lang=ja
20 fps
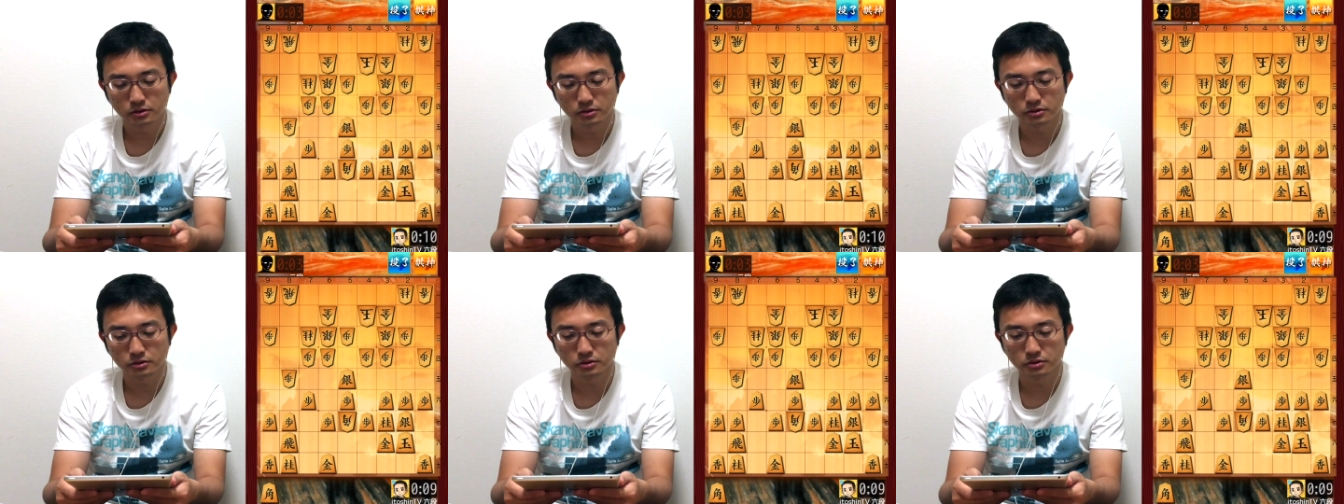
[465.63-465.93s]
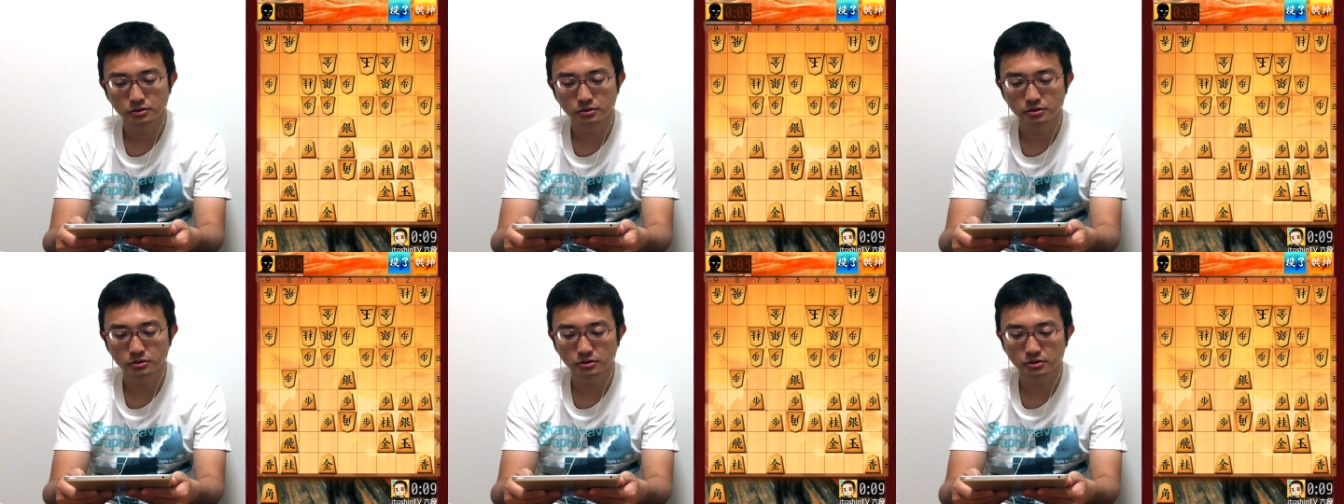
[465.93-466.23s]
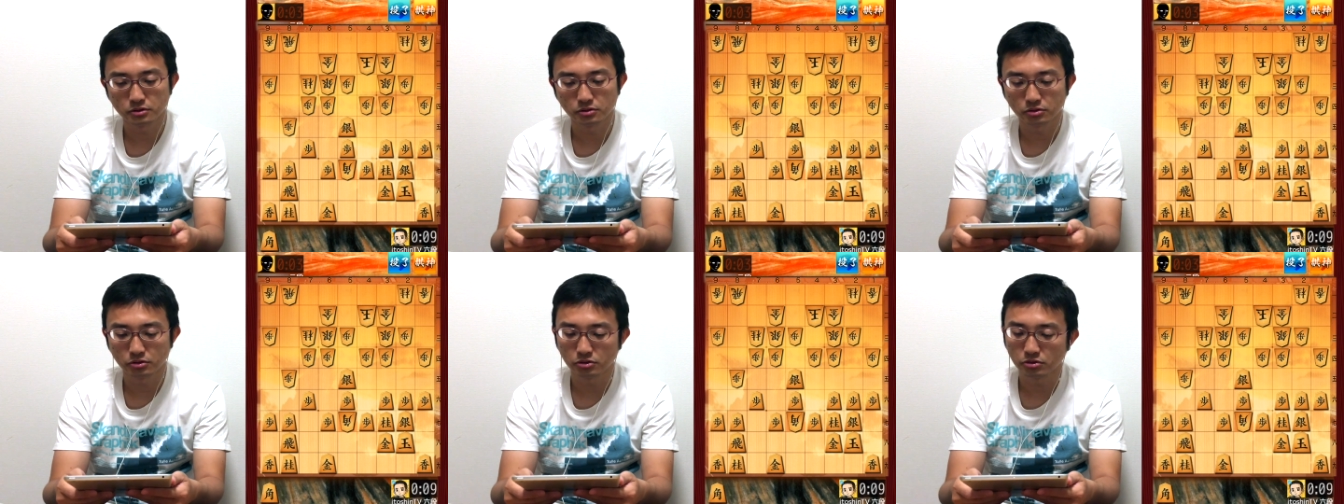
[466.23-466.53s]
うー
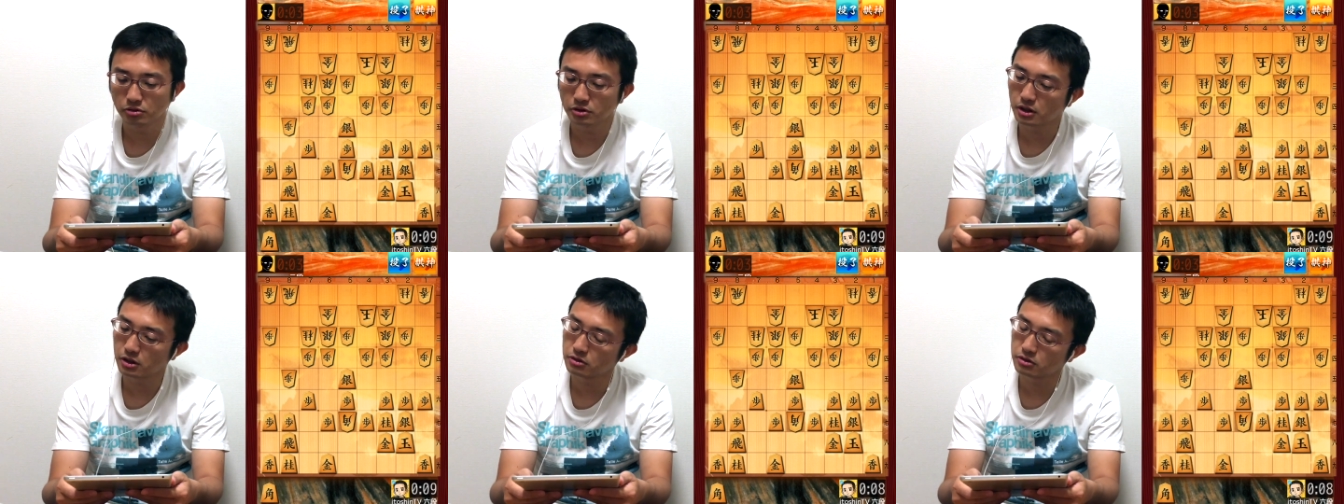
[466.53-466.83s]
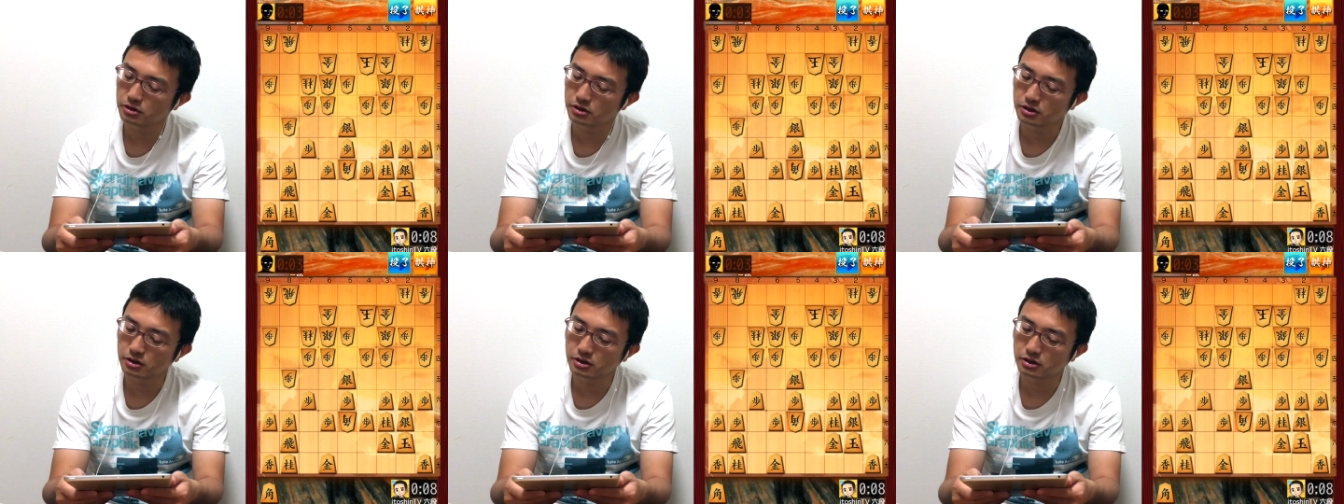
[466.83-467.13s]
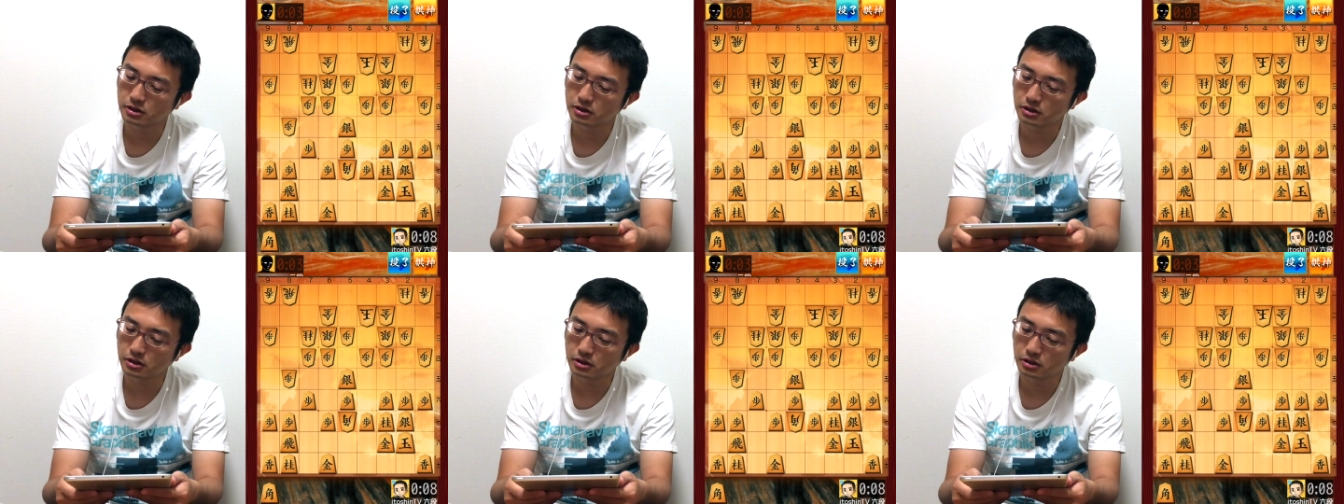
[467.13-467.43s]
ん、6六角か
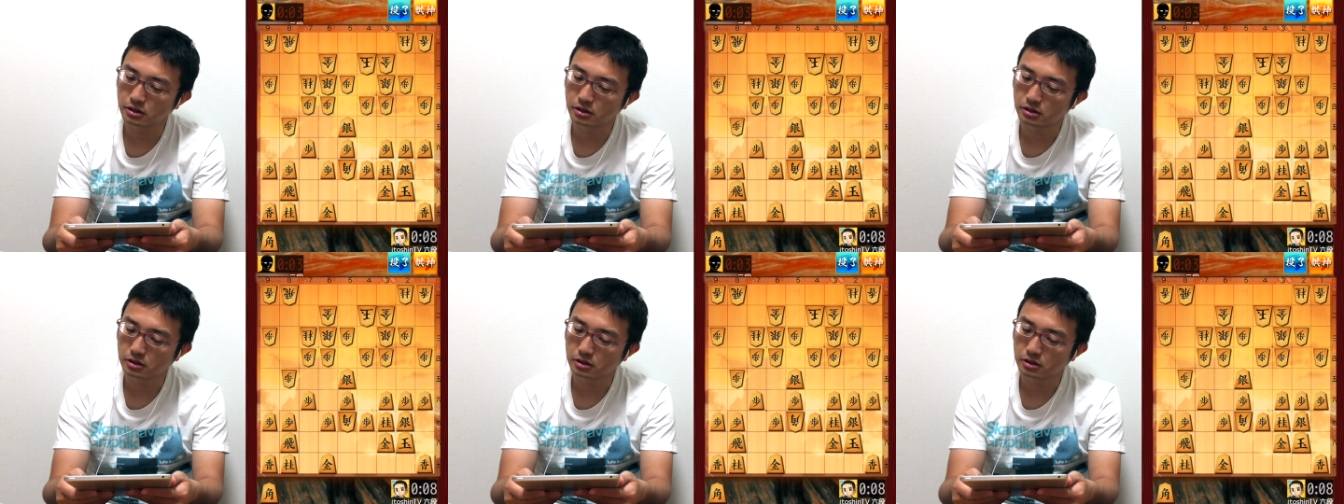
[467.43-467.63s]
な。